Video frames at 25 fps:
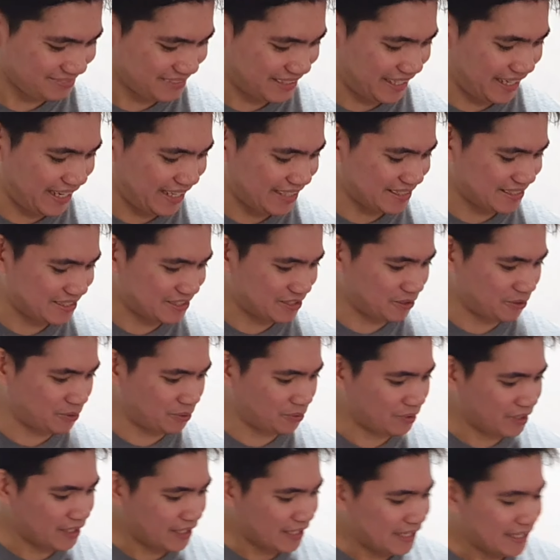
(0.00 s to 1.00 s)
Yan.
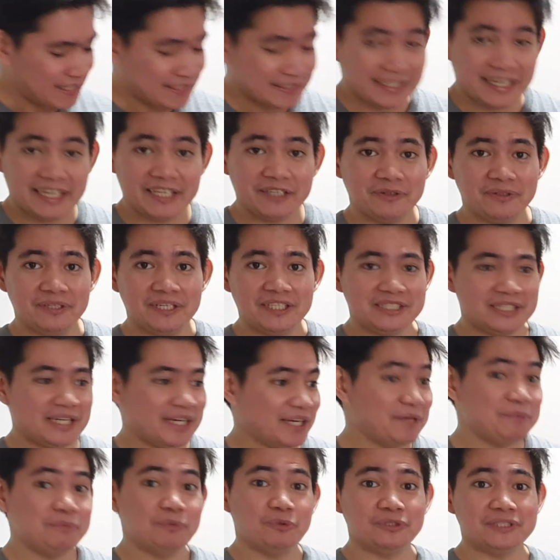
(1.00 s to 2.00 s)
So, try ko na
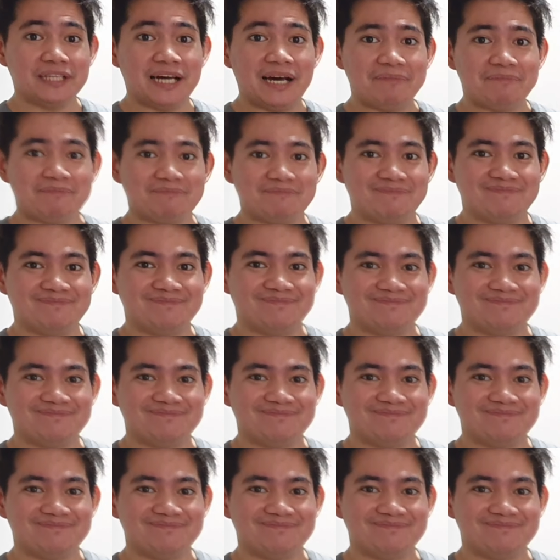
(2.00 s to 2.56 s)
siyang i-boot up.